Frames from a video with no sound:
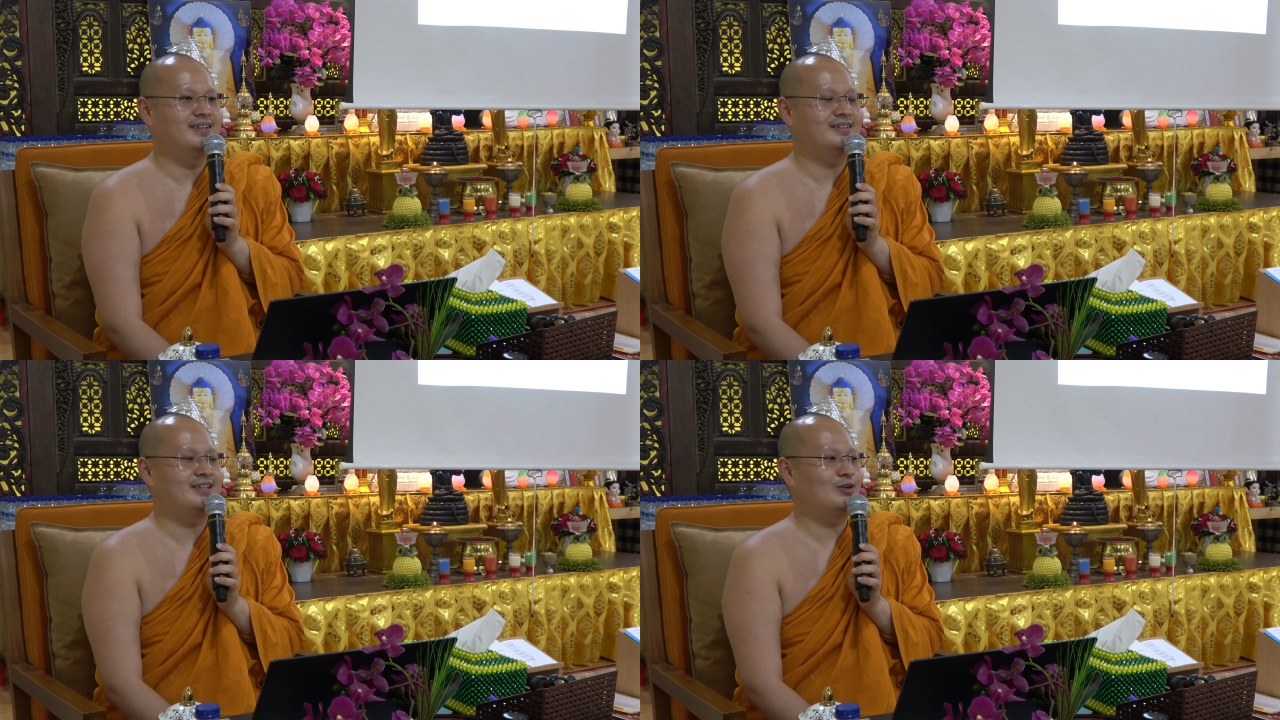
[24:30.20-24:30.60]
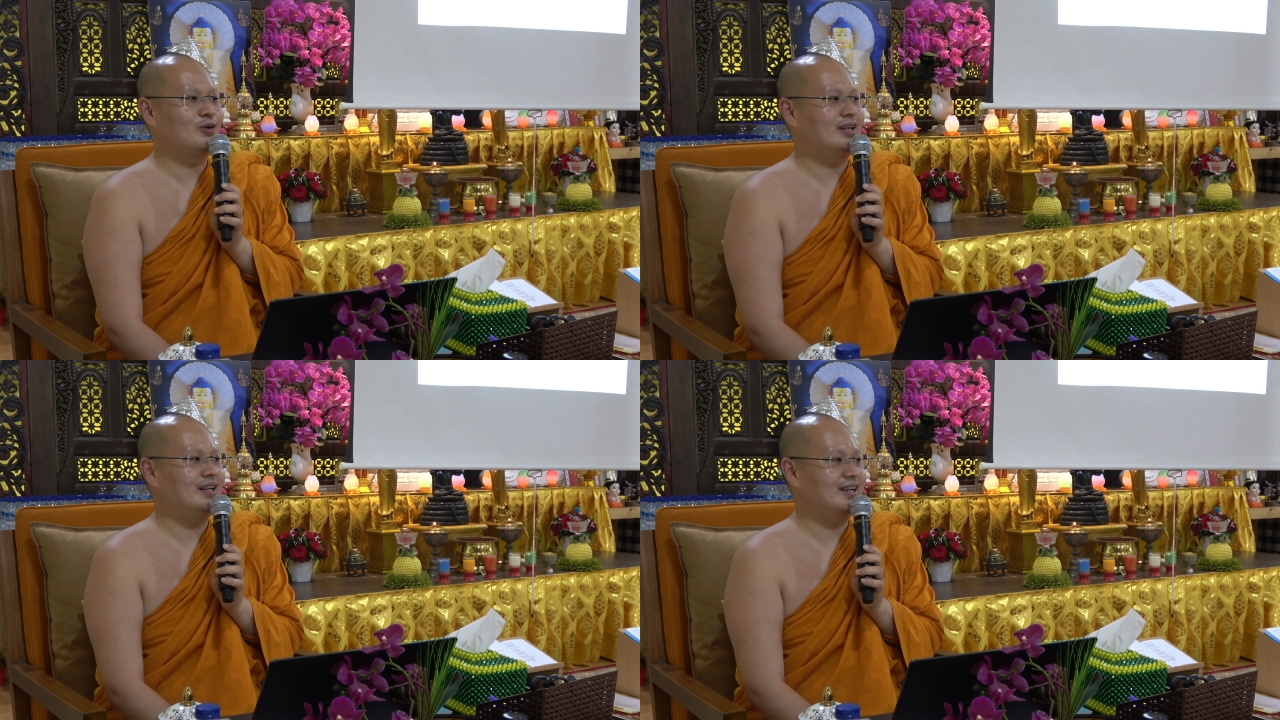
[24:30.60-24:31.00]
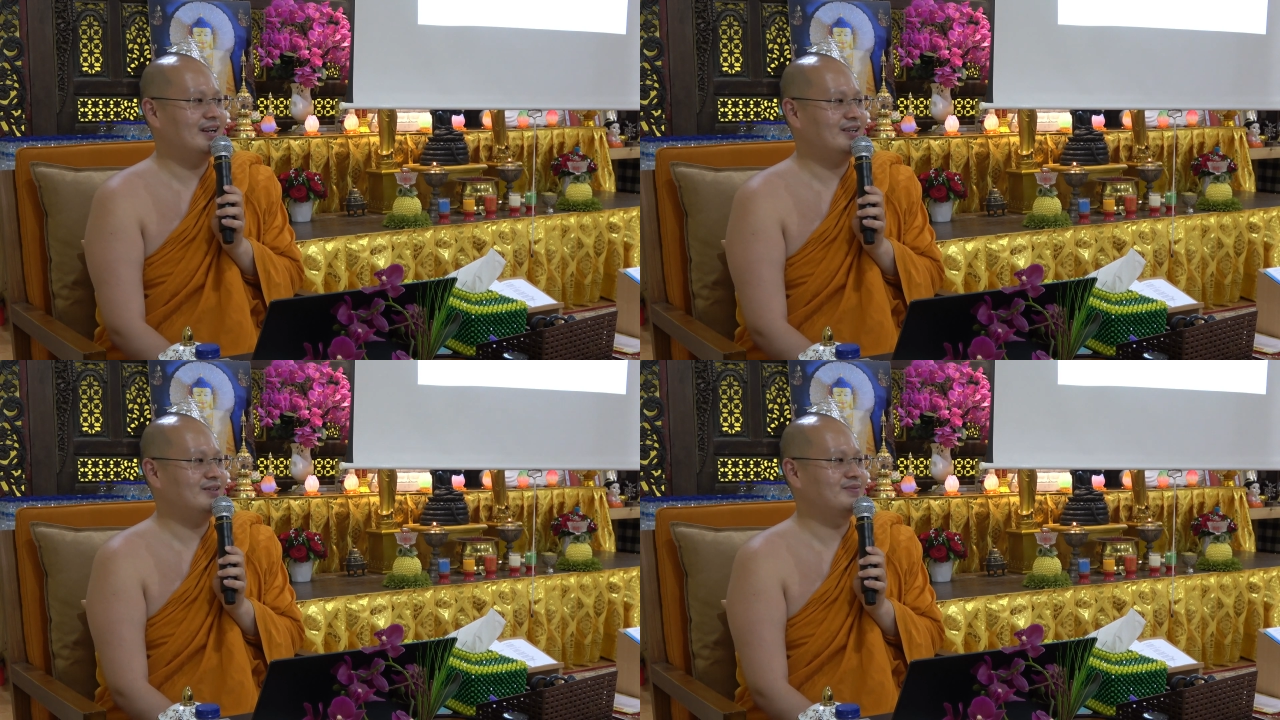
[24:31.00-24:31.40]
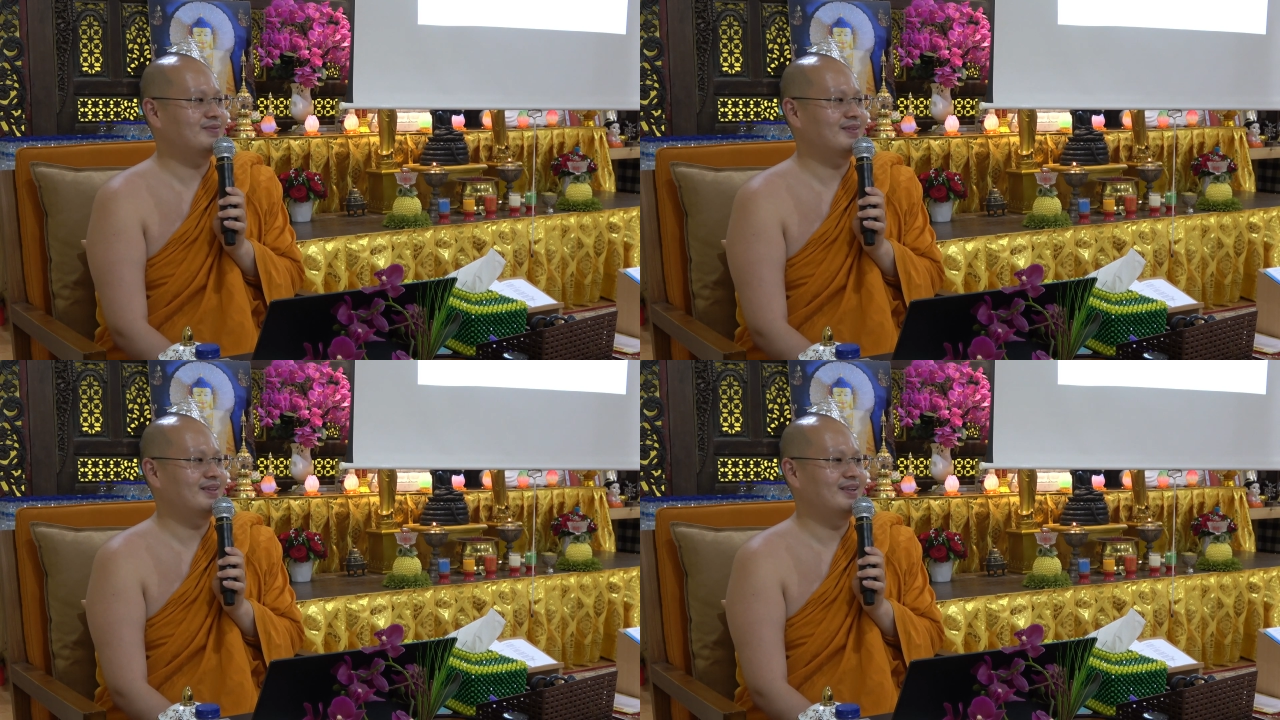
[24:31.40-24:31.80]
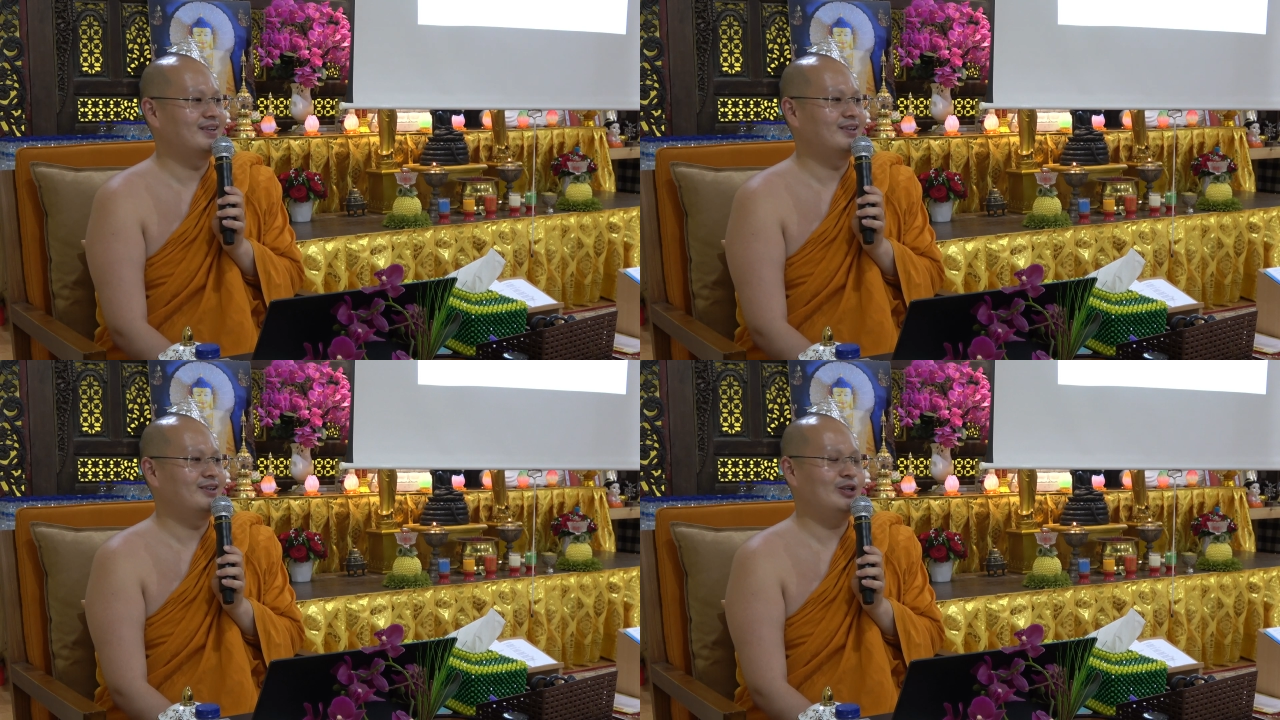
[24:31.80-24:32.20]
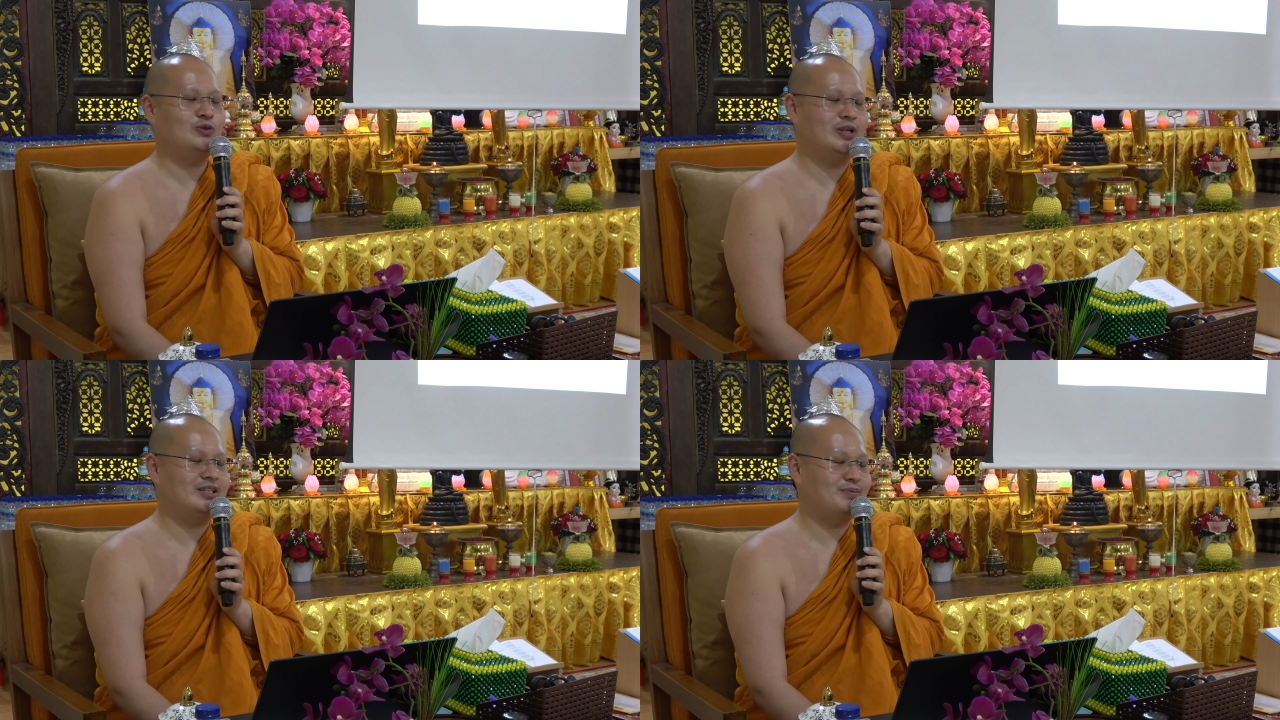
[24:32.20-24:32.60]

Satu ketika dia sudah